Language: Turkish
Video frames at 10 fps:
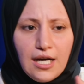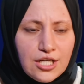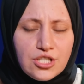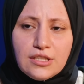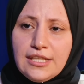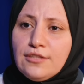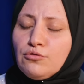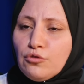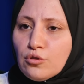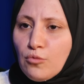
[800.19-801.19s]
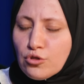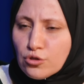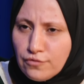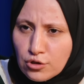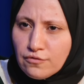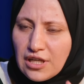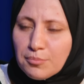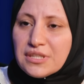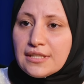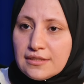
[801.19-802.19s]
Doğru. Aşılayın diyorum önce ufak
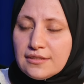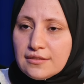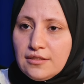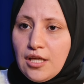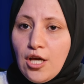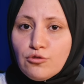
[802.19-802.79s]
ufak bir tanıtın.